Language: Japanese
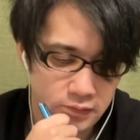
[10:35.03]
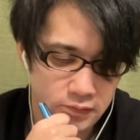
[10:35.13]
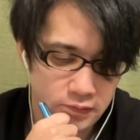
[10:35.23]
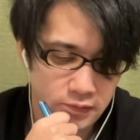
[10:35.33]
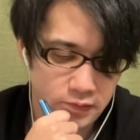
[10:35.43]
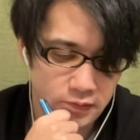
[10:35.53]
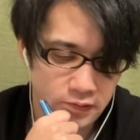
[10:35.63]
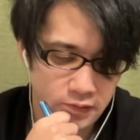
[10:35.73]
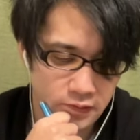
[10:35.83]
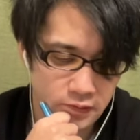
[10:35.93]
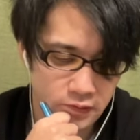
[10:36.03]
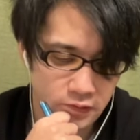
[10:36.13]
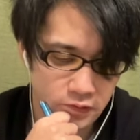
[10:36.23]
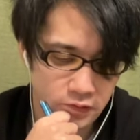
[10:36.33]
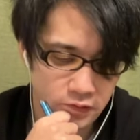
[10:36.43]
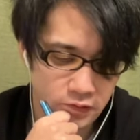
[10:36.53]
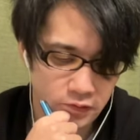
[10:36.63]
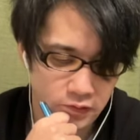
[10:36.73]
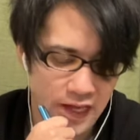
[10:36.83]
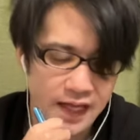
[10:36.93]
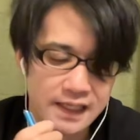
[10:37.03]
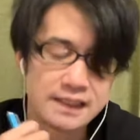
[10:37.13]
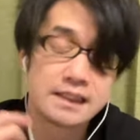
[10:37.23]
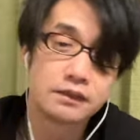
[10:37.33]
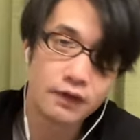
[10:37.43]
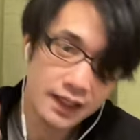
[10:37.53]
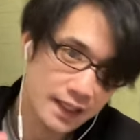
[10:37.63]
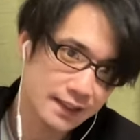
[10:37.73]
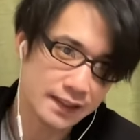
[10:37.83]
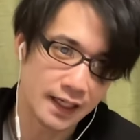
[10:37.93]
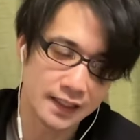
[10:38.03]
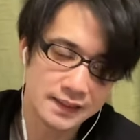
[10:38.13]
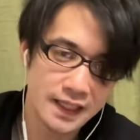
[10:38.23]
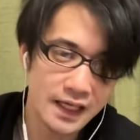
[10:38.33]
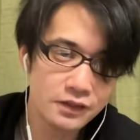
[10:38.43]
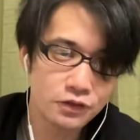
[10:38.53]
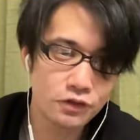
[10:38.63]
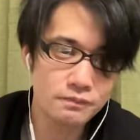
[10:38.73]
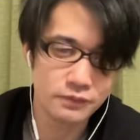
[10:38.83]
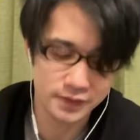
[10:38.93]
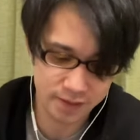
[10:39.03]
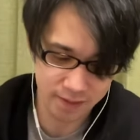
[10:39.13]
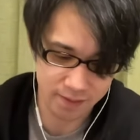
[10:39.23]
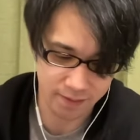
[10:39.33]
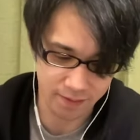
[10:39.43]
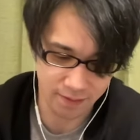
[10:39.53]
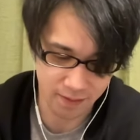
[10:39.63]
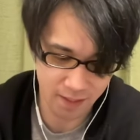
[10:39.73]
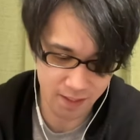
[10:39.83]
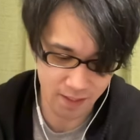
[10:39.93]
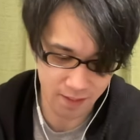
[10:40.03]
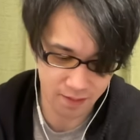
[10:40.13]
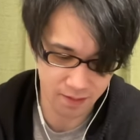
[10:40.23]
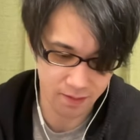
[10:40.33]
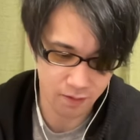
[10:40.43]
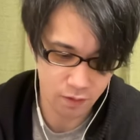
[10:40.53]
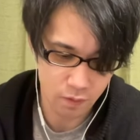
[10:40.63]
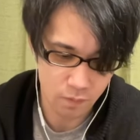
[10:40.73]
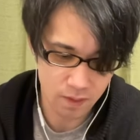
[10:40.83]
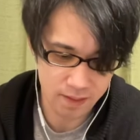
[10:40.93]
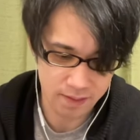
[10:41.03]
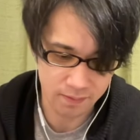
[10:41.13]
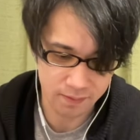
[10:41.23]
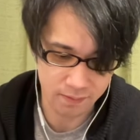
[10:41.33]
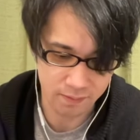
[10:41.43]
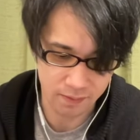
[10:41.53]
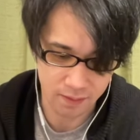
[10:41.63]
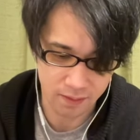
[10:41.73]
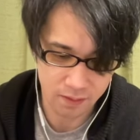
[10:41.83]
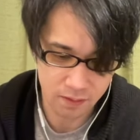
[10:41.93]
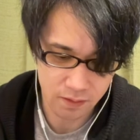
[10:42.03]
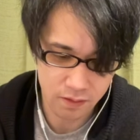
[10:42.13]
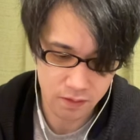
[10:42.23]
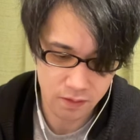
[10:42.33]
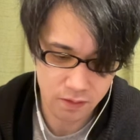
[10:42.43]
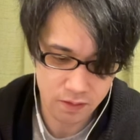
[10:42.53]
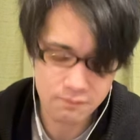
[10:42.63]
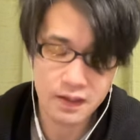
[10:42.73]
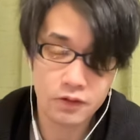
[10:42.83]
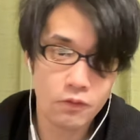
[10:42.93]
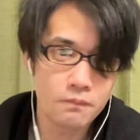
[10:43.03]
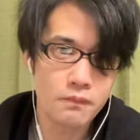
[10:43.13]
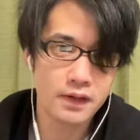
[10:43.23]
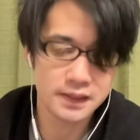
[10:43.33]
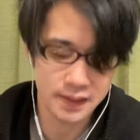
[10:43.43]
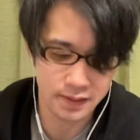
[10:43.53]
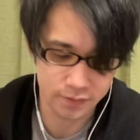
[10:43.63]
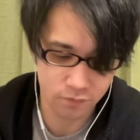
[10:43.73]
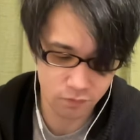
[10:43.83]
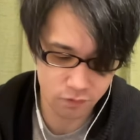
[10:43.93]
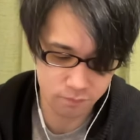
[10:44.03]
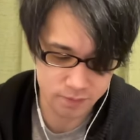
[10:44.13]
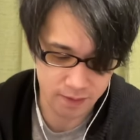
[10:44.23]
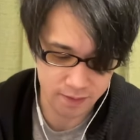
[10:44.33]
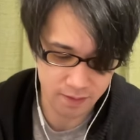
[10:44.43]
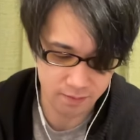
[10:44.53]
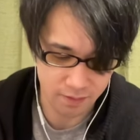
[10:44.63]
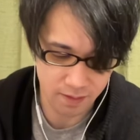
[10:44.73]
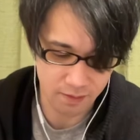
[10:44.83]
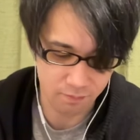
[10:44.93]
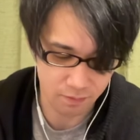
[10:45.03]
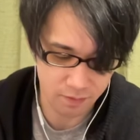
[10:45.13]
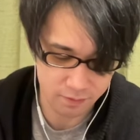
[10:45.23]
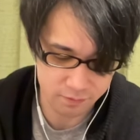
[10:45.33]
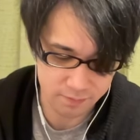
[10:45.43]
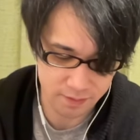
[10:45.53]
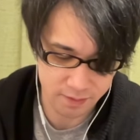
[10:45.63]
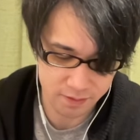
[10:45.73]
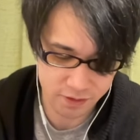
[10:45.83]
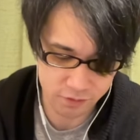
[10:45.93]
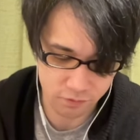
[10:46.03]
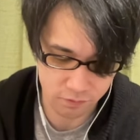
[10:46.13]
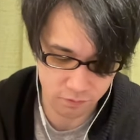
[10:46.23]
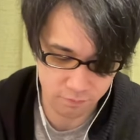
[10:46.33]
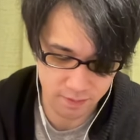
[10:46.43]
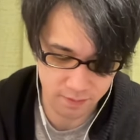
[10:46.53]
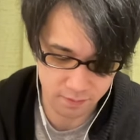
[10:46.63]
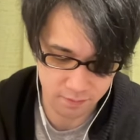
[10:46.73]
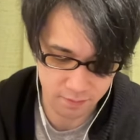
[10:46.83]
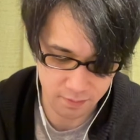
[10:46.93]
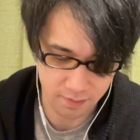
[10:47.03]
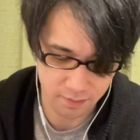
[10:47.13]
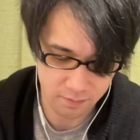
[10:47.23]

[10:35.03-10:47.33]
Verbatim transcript: えー、あわかった三コンボしてないからやはいはいはいわかったわかったわかった今コンボ加算が四コンボしか入ってへんねんはい、はい、すいません素人でごめんはい